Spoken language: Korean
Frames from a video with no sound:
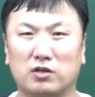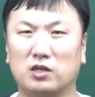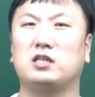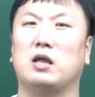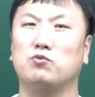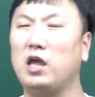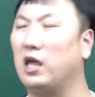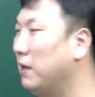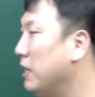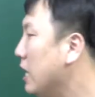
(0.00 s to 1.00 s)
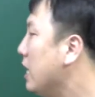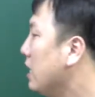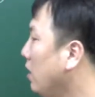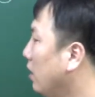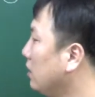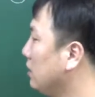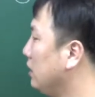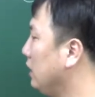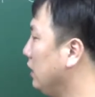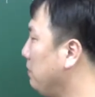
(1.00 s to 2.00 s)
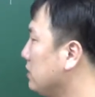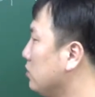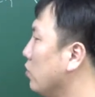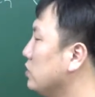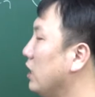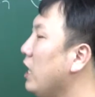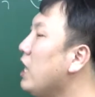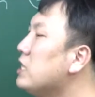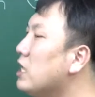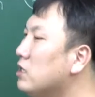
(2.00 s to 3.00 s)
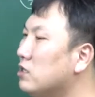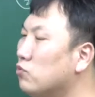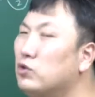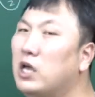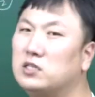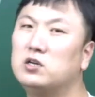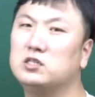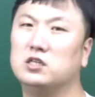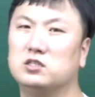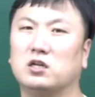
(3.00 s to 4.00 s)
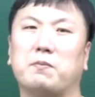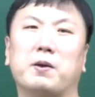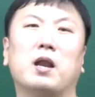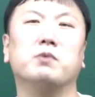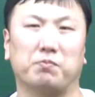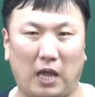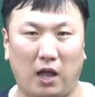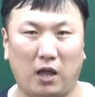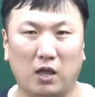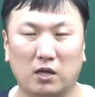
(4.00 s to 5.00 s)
그렇기 때문에 여기는 이 EBS 교재를 해야 되는 우리의 처지는 절대 변함이 없다.